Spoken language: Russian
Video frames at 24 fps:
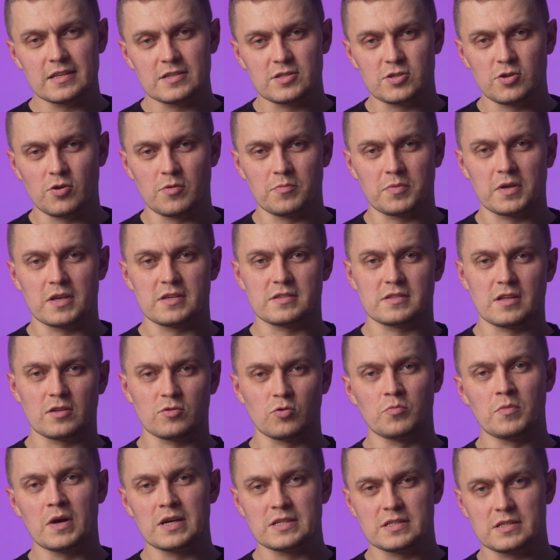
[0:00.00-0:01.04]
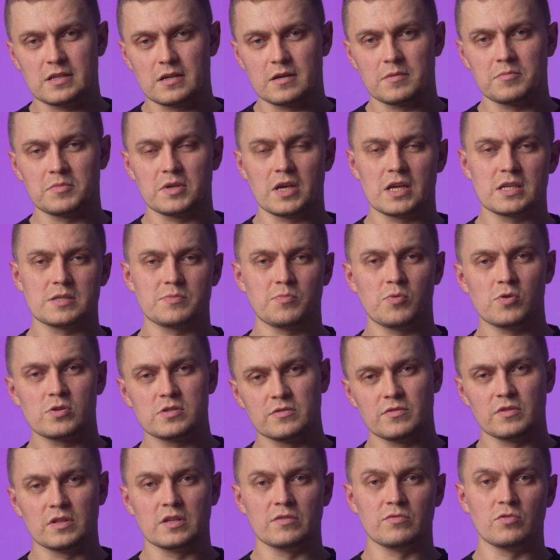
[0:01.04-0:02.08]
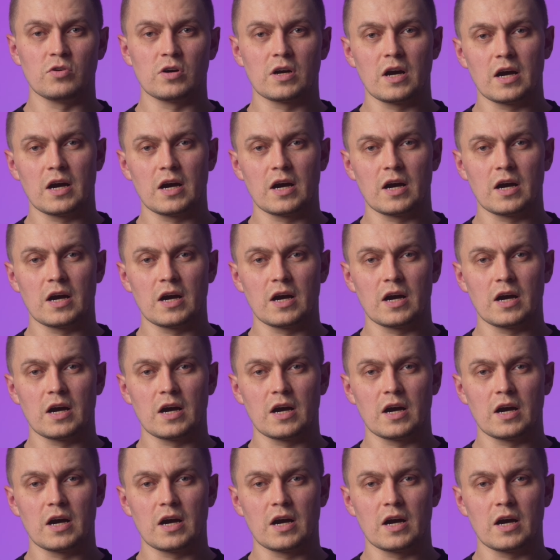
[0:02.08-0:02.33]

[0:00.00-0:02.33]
этой съемке с тату-мастером я использовал его